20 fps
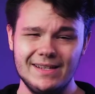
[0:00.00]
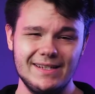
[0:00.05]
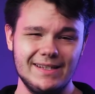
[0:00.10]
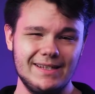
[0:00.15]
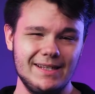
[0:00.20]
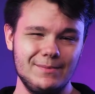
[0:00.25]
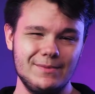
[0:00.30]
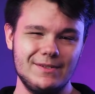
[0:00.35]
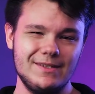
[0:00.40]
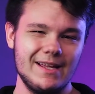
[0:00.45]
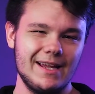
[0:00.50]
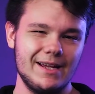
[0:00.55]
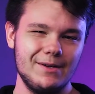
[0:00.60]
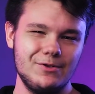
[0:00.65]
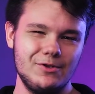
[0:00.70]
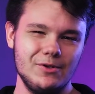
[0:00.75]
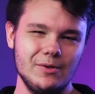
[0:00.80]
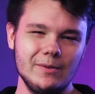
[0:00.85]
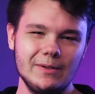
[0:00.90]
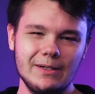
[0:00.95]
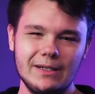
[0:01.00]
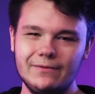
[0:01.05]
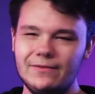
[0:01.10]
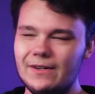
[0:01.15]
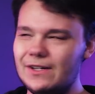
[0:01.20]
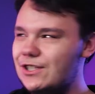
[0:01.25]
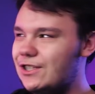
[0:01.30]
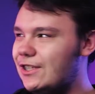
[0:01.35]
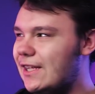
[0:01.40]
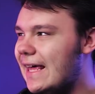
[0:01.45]
Zatem stara się
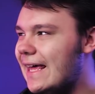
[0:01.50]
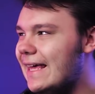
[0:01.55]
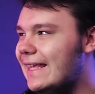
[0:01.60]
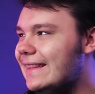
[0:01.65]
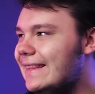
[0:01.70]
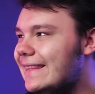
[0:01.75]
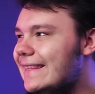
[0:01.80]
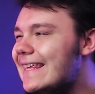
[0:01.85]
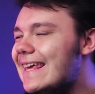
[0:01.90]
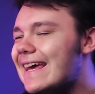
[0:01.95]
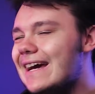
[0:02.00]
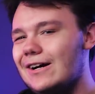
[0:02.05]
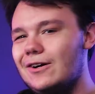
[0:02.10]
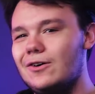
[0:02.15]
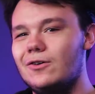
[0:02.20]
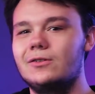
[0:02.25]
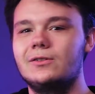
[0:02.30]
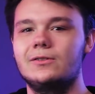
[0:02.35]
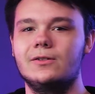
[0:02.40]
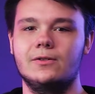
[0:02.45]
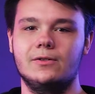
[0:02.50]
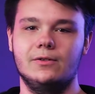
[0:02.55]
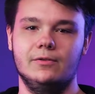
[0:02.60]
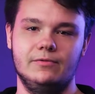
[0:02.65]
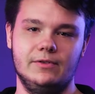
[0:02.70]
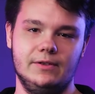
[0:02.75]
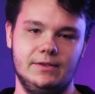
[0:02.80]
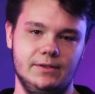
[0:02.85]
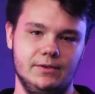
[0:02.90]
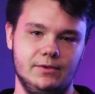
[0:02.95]
ogrywać te
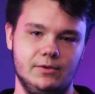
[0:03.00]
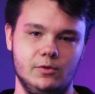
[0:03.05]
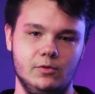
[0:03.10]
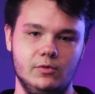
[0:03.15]
niehorrorowe tytuły